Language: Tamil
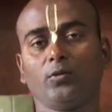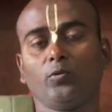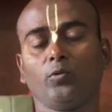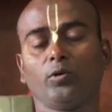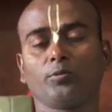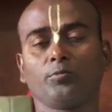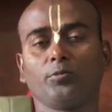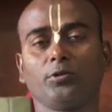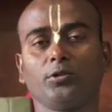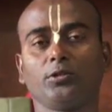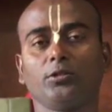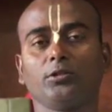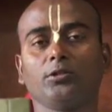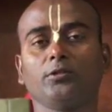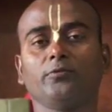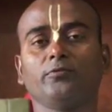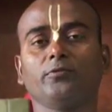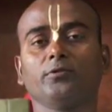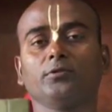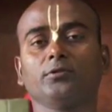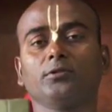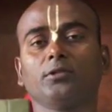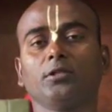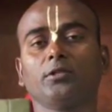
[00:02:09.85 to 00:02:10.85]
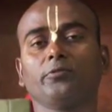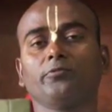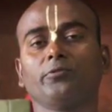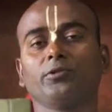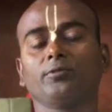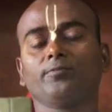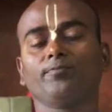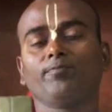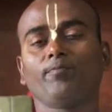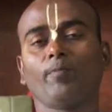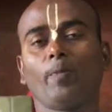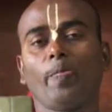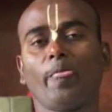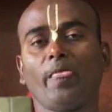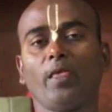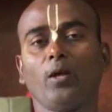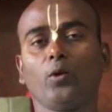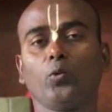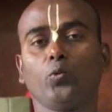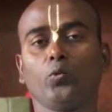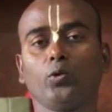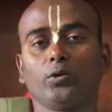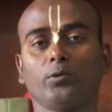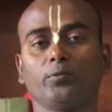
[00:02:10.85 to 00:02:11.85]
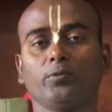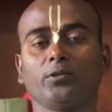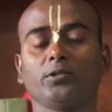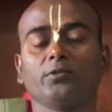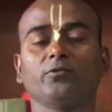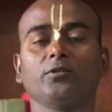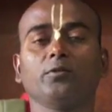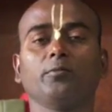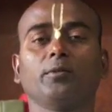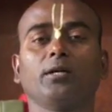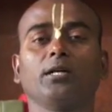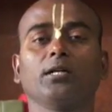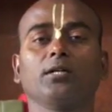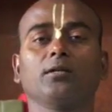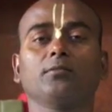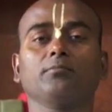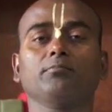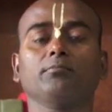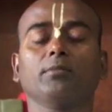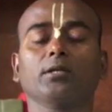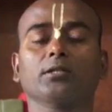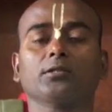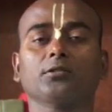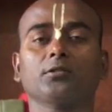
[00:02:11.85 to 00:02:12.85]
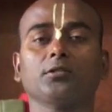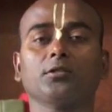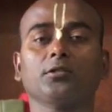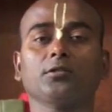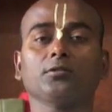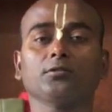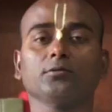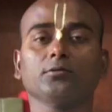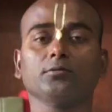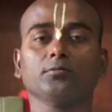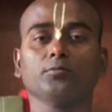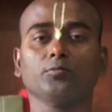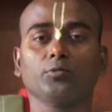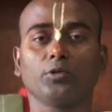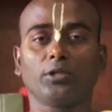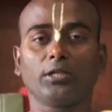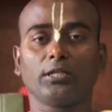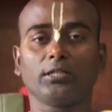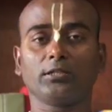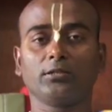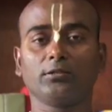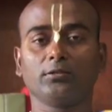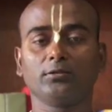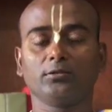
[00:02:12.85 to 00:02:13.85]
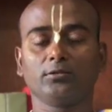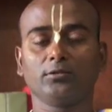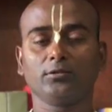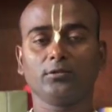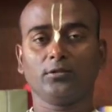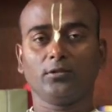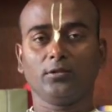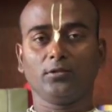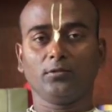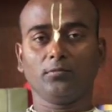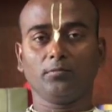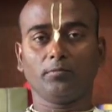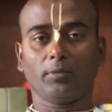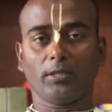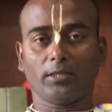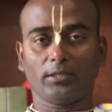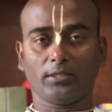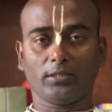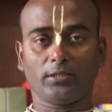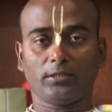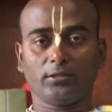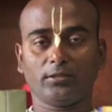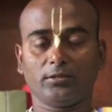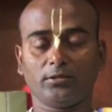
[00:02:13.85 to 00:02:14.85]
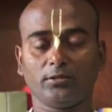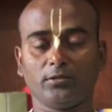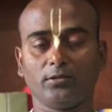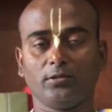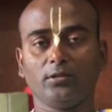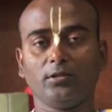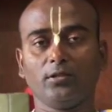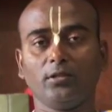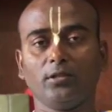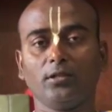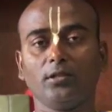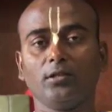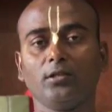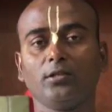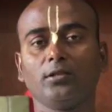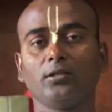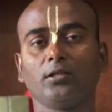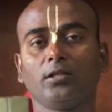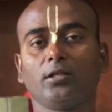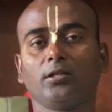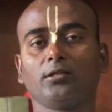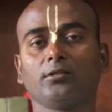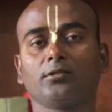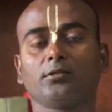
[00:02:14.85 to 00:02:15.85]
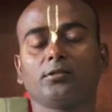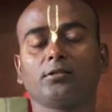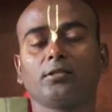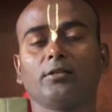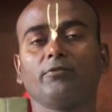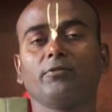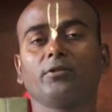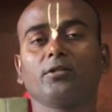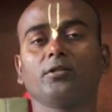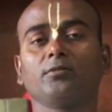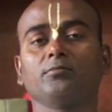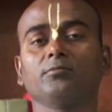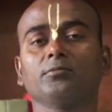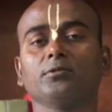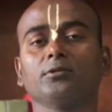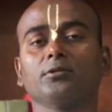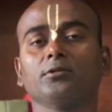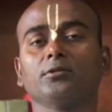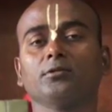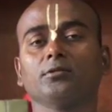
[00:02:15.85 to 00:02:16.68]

ஒன்பது தீவு ஒன்பது விதமான பக்தி முறைகள் பாதைகள் இதில் ஸ்ரவணம்